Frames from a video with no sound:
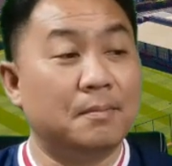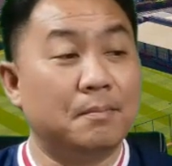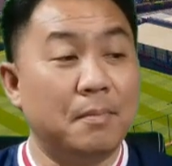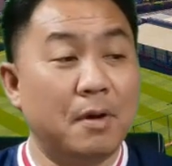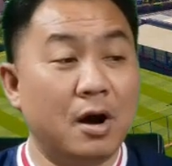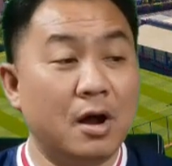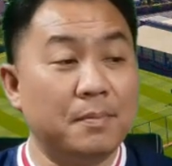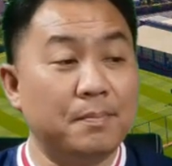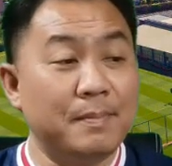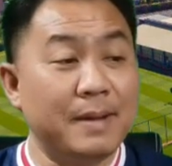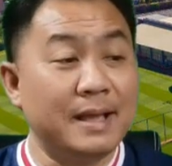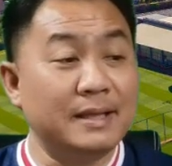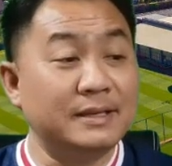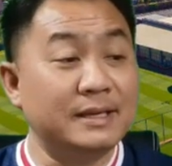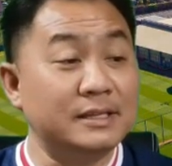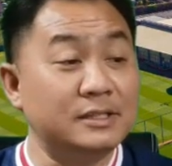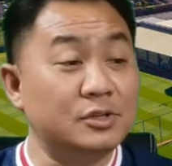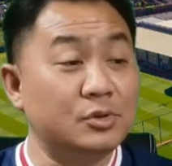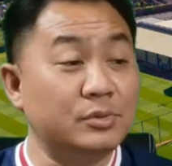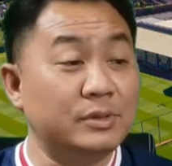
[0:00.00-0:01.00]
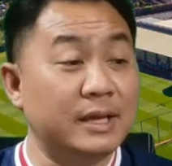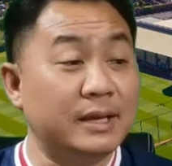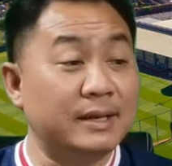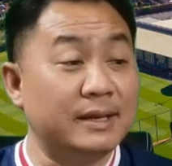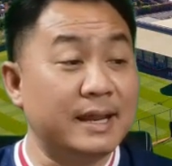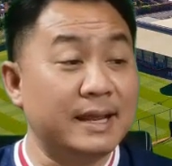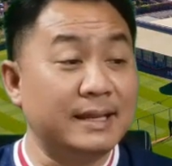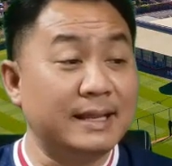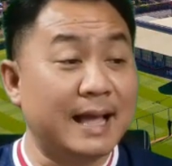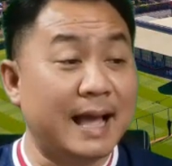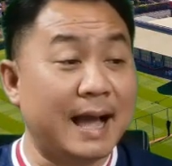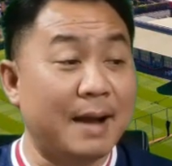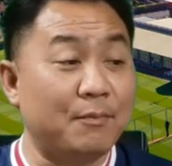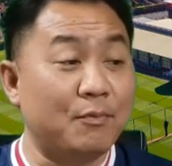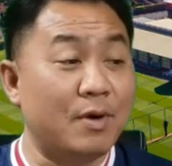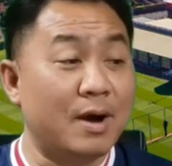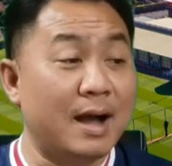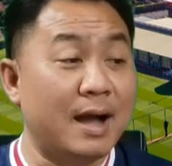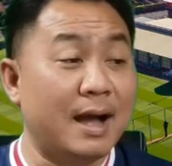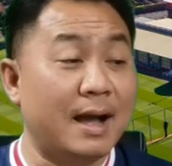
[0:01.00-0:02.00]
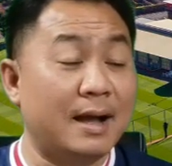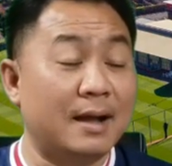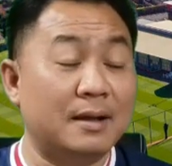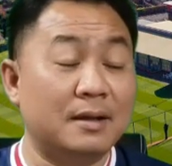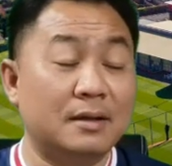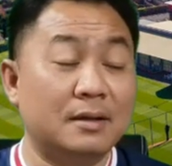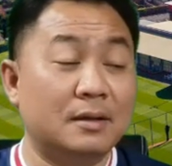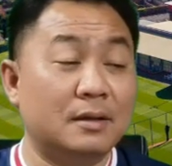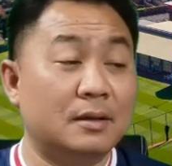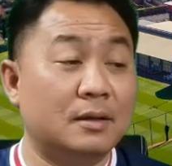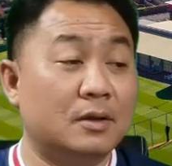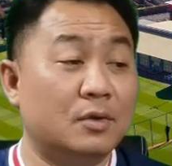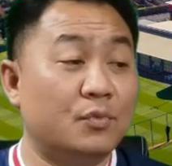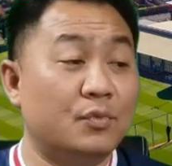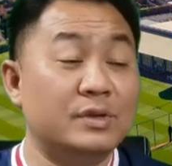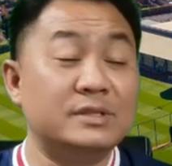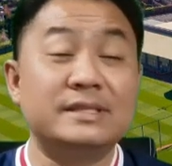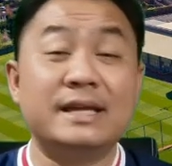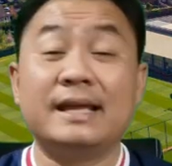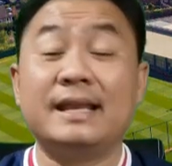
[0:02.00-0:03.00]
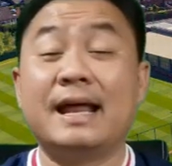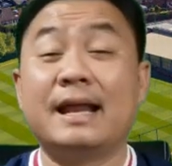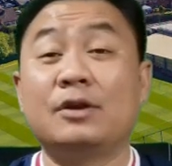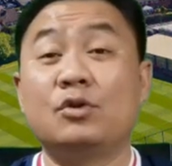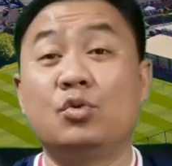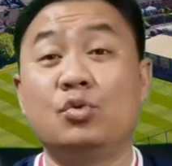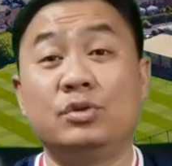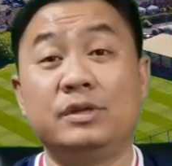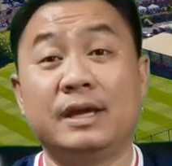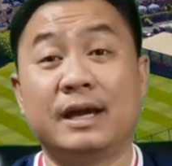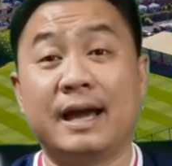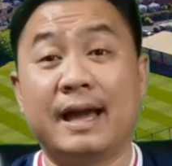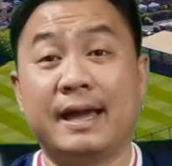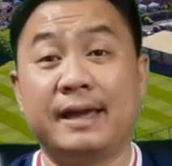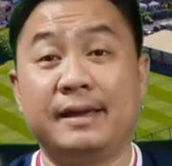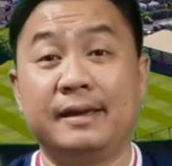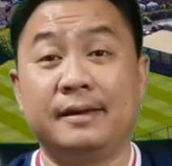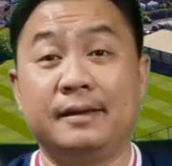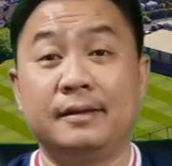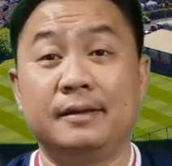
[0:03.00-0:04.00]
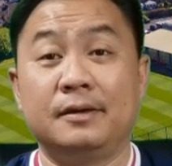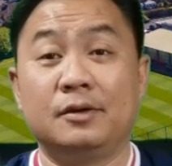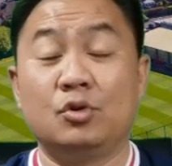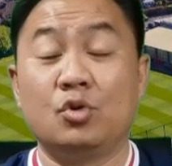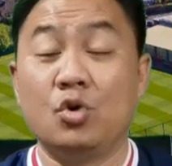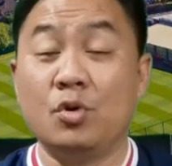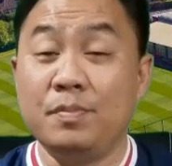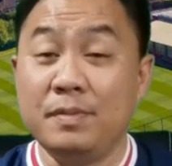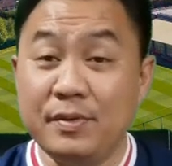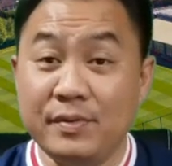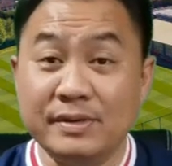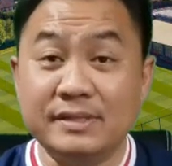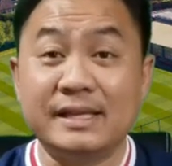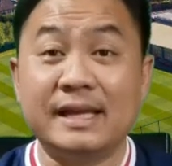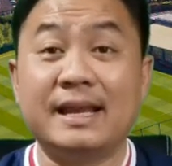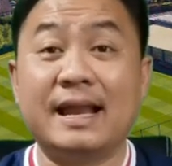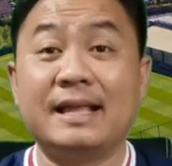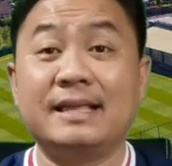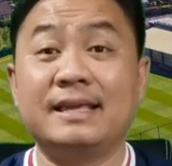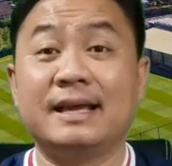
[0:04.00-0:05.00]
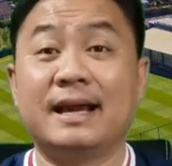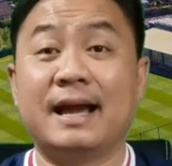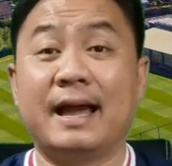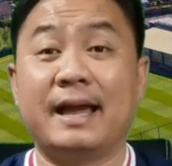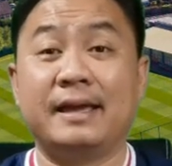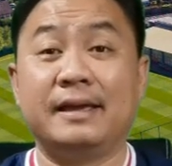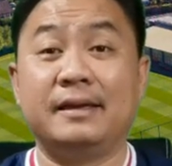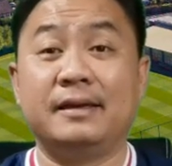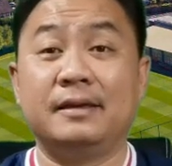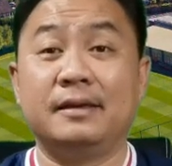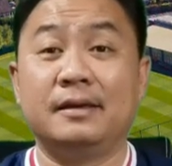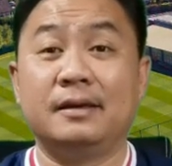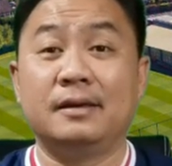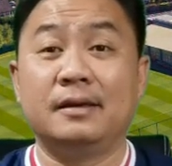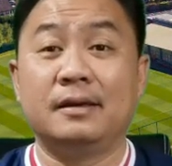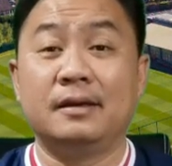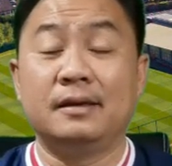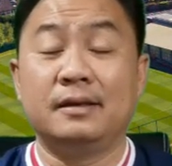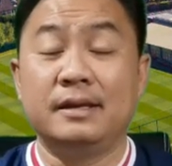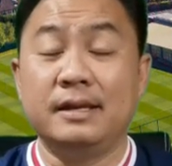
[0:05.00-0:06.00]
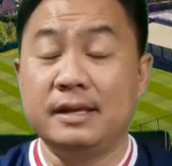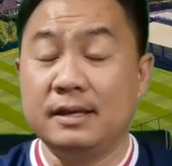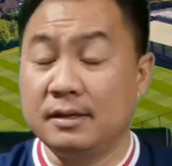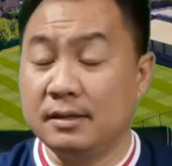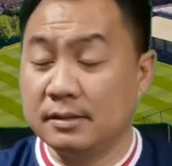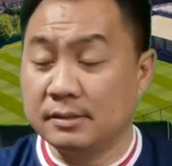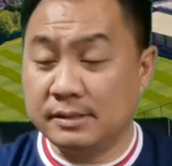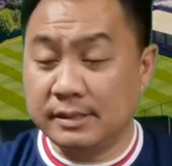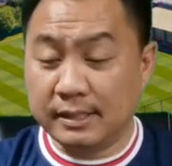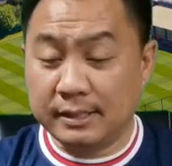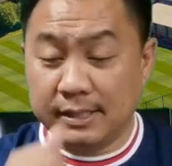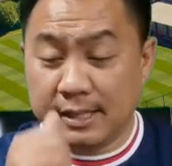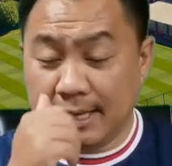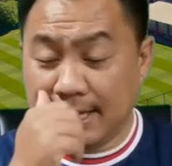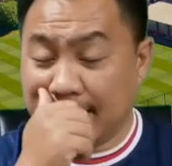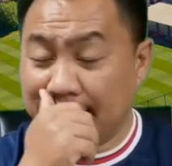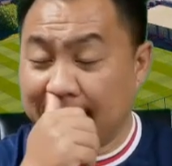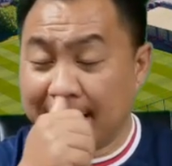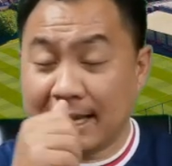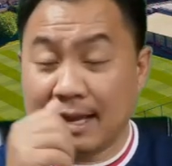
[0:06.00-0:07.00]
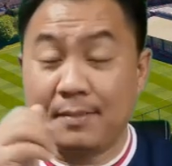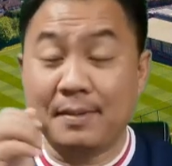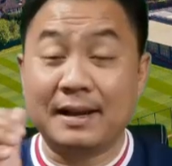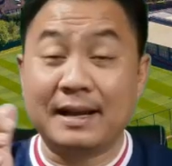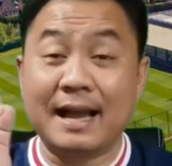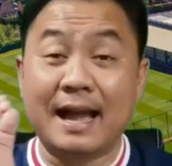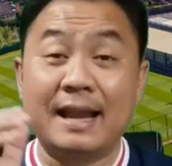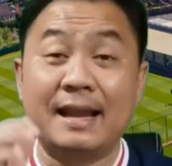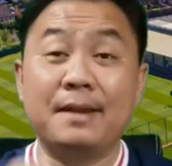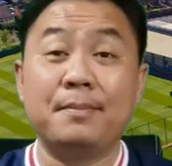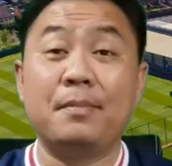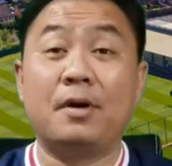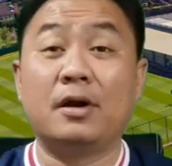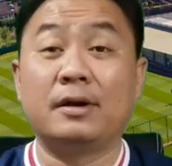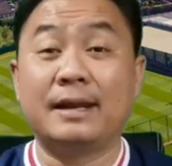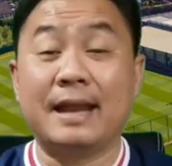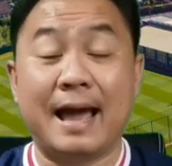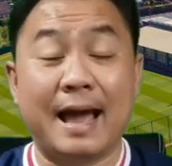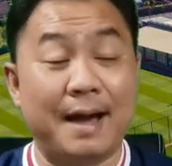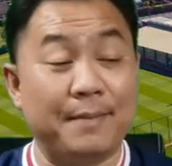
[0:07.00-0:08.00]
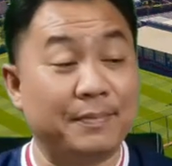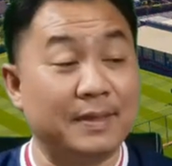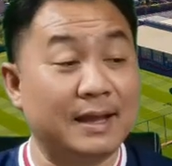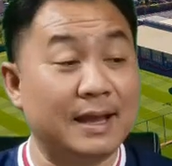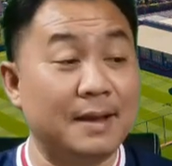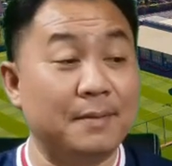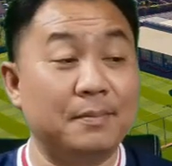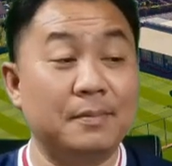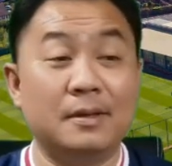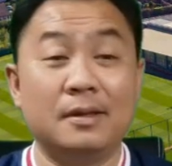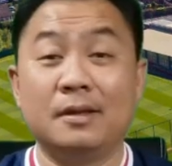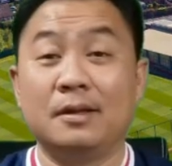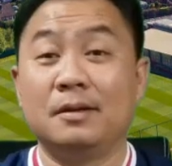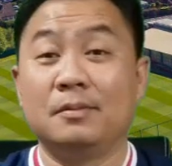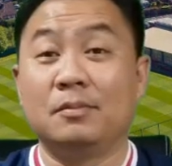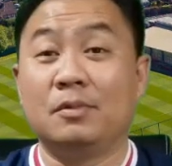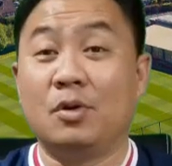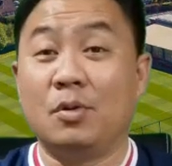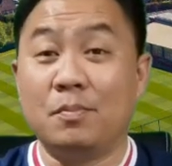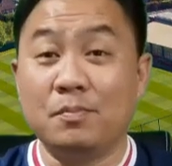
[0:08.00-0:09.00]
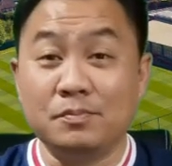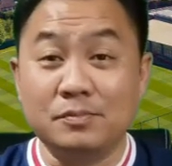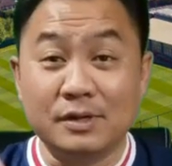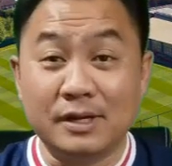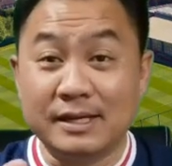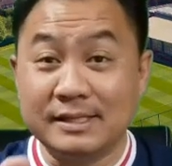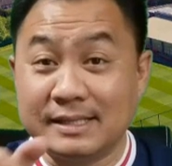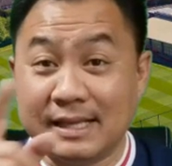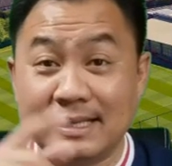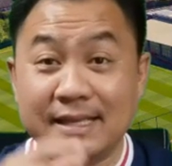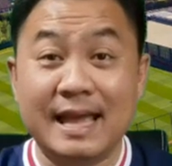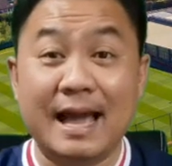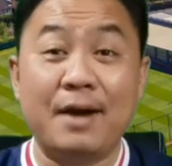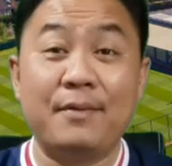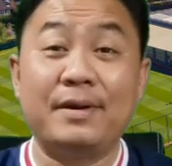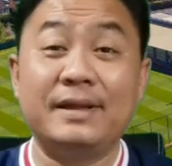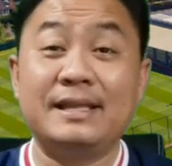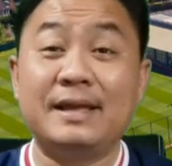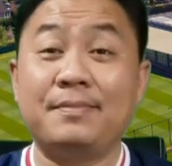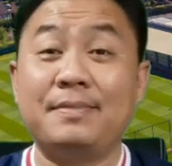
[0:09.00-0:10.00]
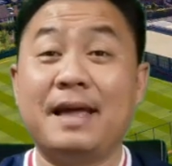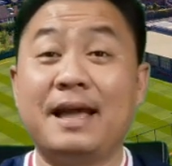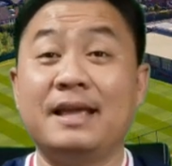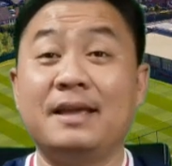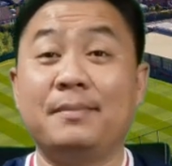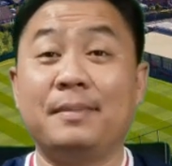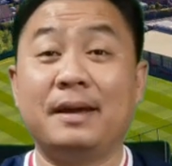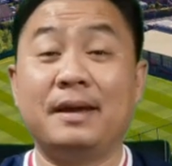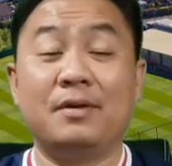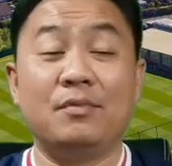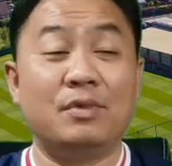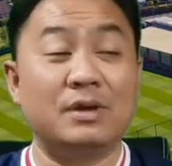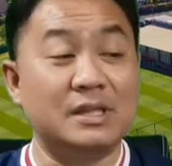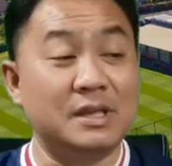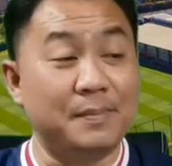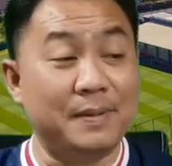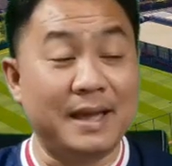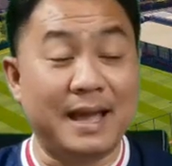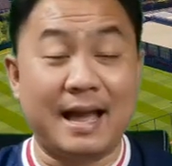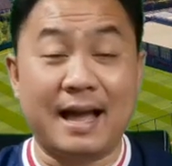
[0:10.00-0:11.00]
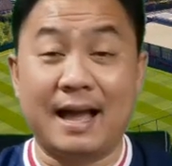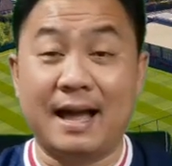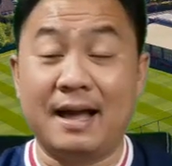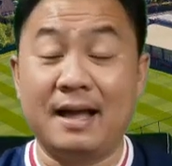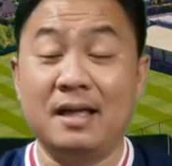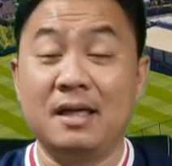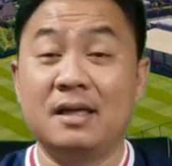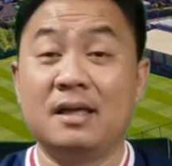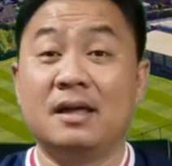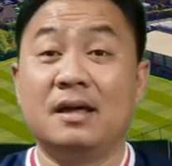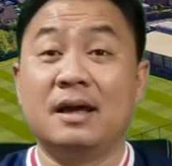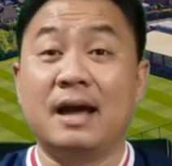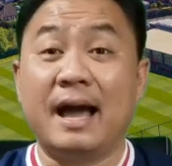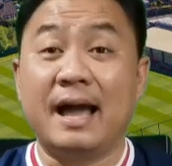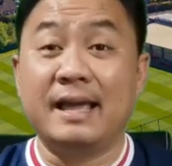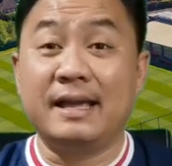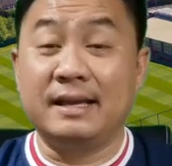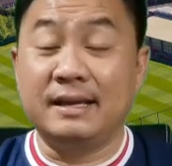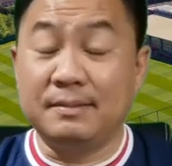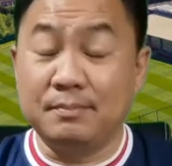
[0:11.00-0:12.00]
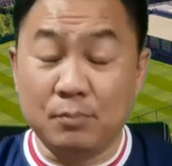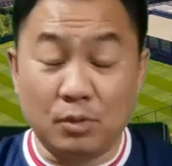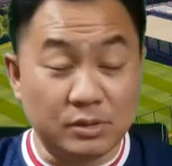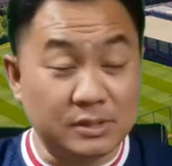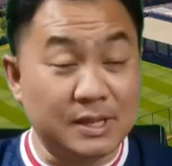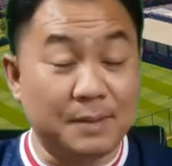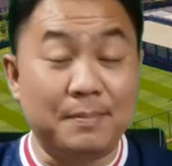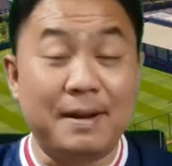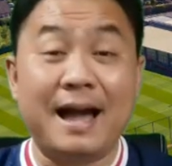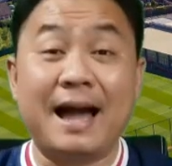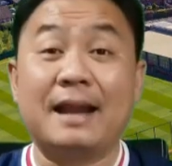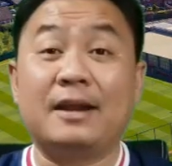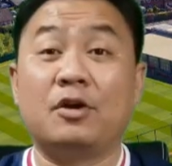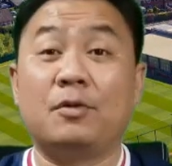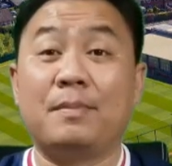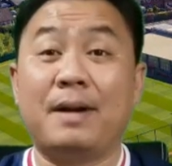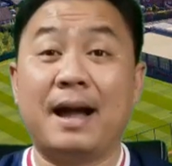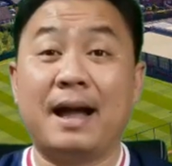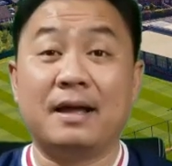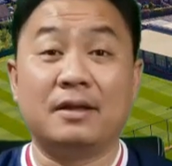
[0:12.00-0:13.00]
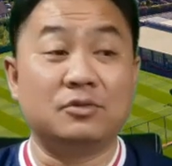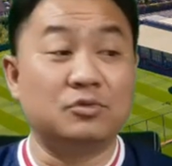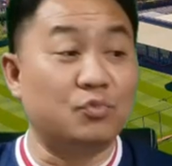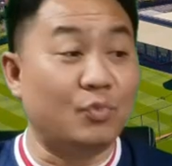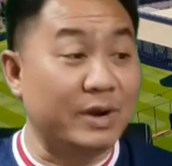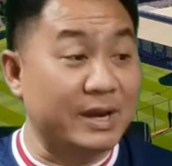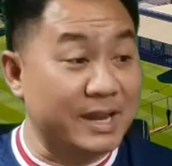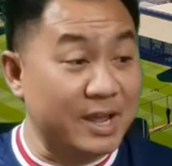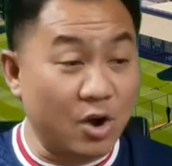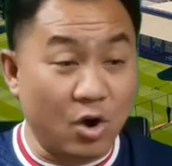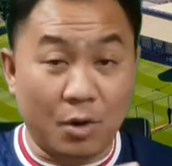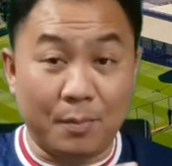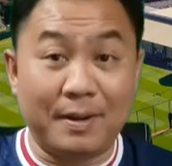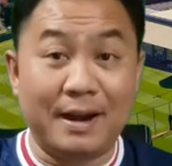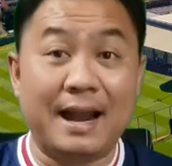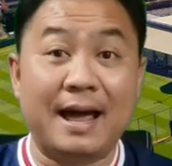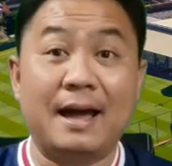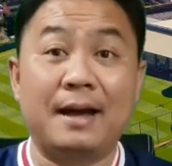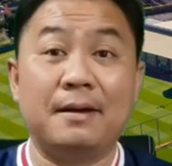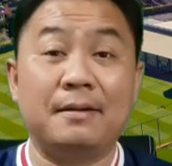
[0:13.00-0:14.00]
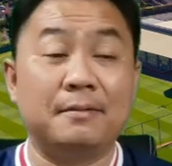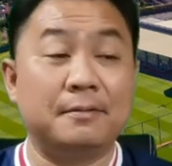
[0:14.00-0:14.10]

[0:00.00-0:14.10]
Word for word: บอร์ดแมนเชสเตอร์ยูไนเต็ดได้ถามว่าวิสัยทัศน์คุณยังไง คุณมีวิสัยทัศน์ยังไง นี่คือสิ่งที่คณะกรรมการในบอร์ดถามนะครับ ผมเคยสัญญาไว้จำได้ใช่ไหม ว่าจะไปหาไอ้บทสัมภาษณ์ออกมา วันนี้ออกมาละ